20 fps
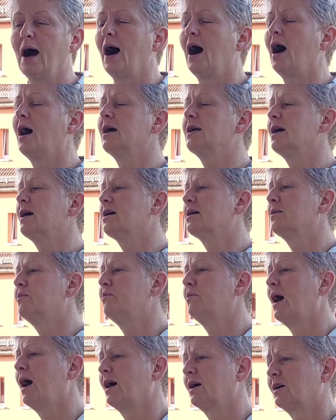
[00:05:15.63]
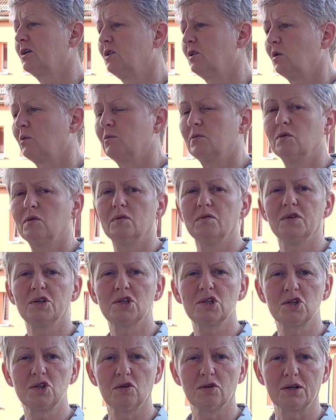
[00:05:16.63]
A jak pachną
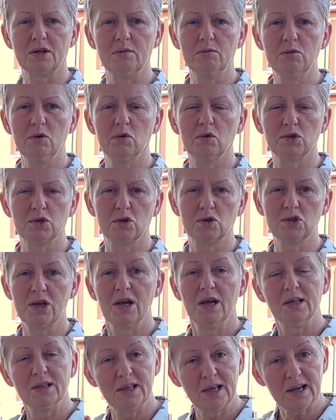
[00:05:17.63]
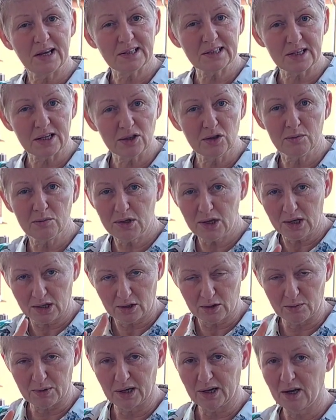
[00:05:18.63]
wieczorem usiąść. Teraz rano mniej,
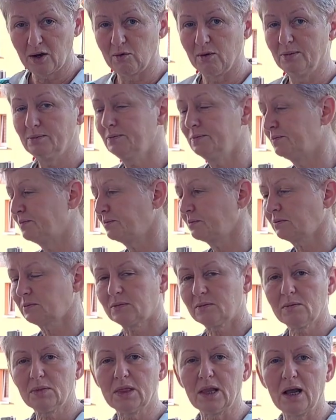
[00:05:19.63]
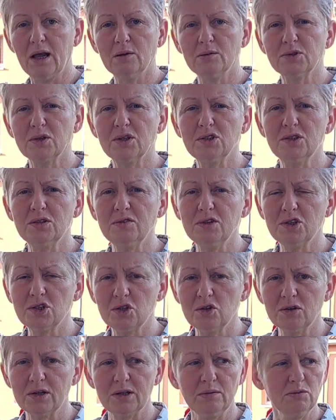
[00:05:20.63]
wybiegałam, ale słuchajcie,
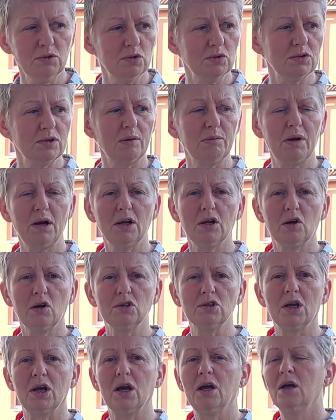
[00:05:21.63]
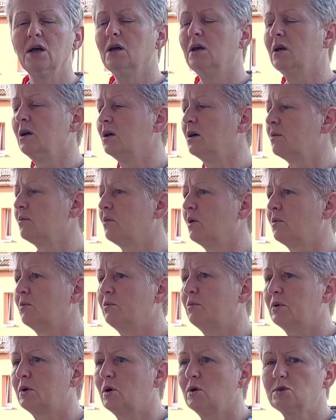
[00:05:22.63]
wieczorem tu na balkonie po
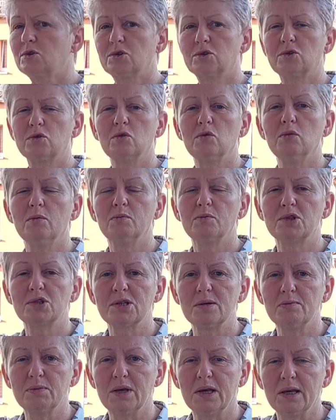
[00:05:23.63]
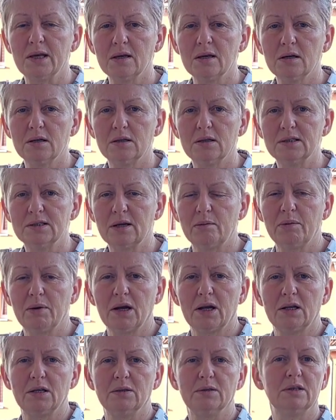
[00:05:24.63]
prostu przepiękny
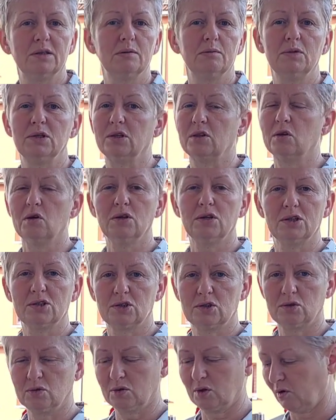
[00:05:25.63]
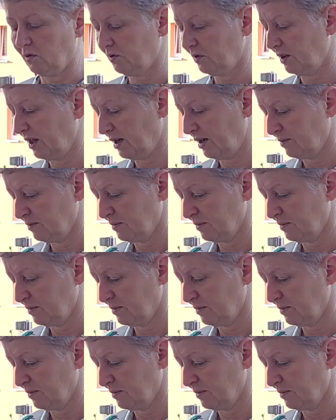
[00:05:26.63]
zapach lipy. I to jest cudowne.